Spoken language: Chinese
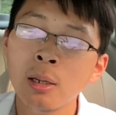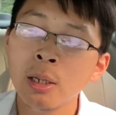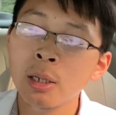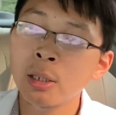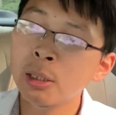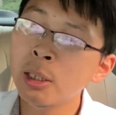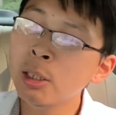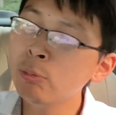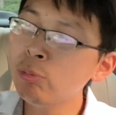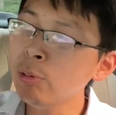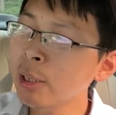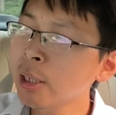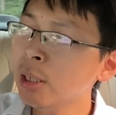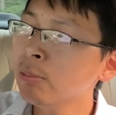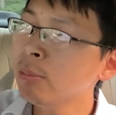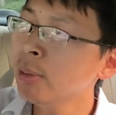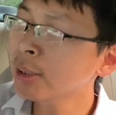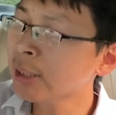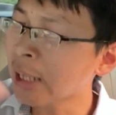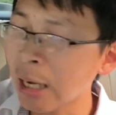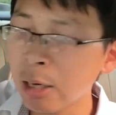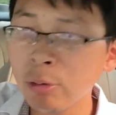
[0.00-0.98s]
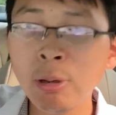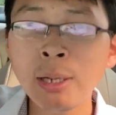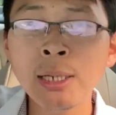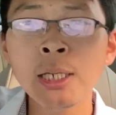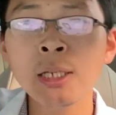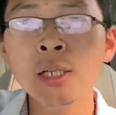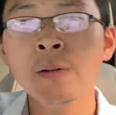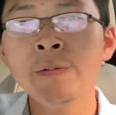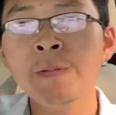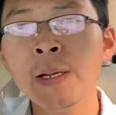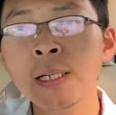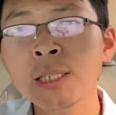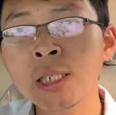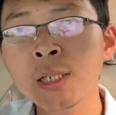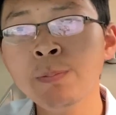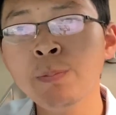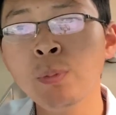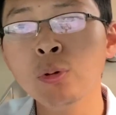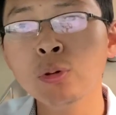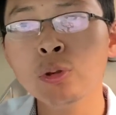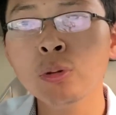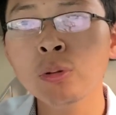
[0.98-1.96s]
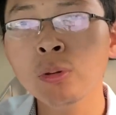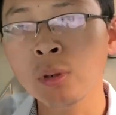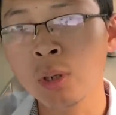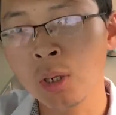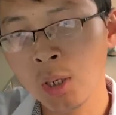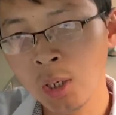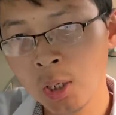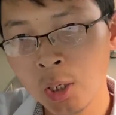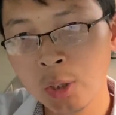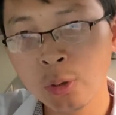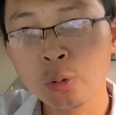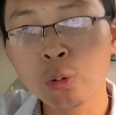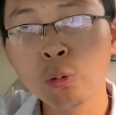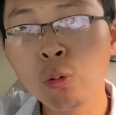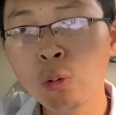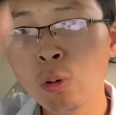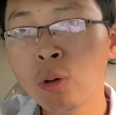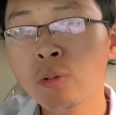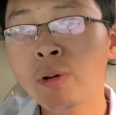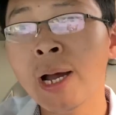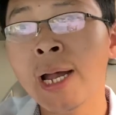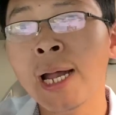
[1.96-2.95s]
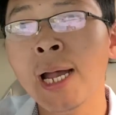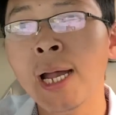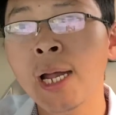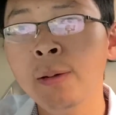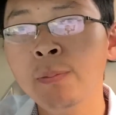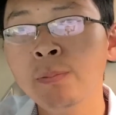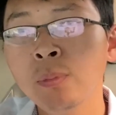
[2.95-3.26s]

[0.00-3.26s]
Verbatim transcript: 你为什么台湾你的飞机不去中国外海？